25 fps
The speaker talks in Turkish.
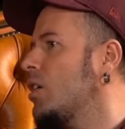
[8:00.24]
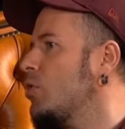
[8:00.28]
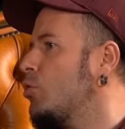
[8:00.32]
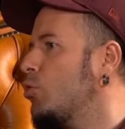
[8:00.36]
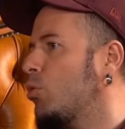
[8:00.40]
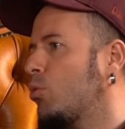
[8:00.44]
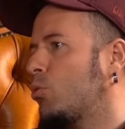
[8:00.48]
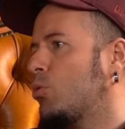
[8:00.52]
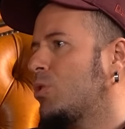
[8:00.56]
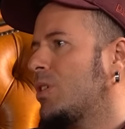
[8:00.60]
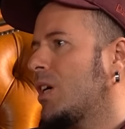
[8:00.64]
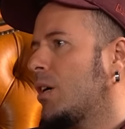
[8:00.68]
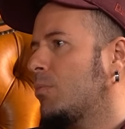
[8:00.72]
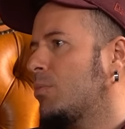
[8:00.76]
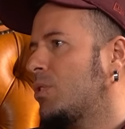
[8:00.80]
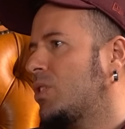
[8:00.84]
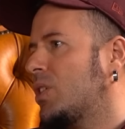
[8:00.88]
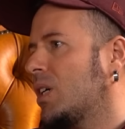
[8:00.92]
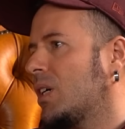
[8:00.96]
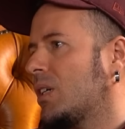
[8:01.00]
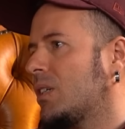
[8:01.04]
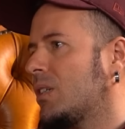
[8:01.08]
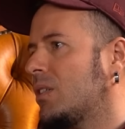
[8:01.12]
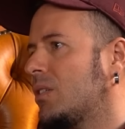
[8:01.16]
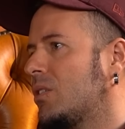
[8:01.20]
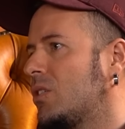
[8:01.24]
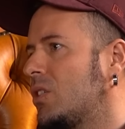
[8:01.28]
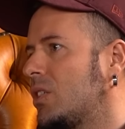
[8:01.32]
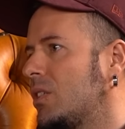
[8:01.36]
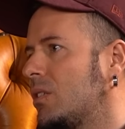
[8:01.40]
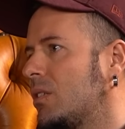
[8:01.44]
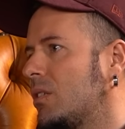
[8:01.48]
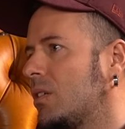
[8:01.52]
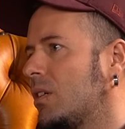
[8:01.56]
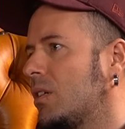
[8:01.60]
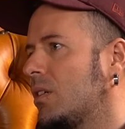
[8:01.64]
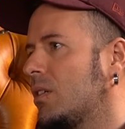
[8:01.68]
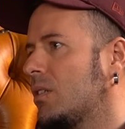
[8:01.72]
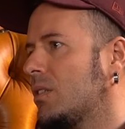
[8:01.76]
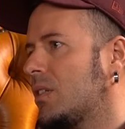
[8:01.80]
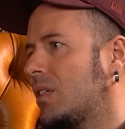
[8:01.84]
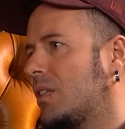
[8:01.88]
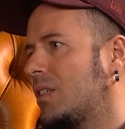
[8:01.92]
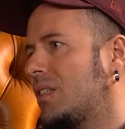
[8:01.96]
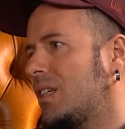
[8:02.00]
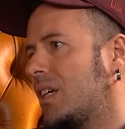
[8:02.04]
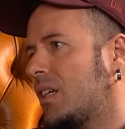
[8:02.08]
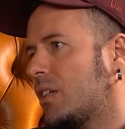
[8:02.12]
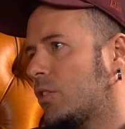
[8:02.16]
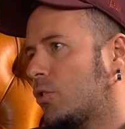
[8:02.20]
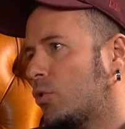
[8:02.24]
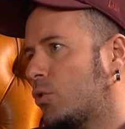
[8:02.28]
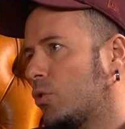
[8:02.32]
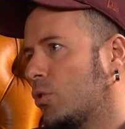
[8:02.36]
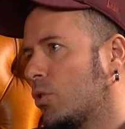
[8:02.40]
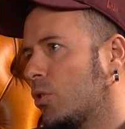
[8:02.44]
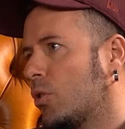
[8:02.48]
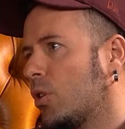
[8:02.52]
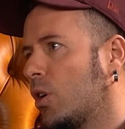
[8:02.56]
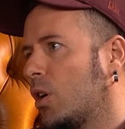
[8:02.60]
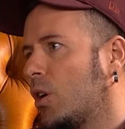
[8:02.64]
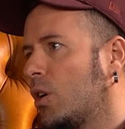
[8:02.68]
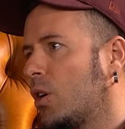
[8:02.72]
çok güzel bir şarkın için e, sana yer açıyor.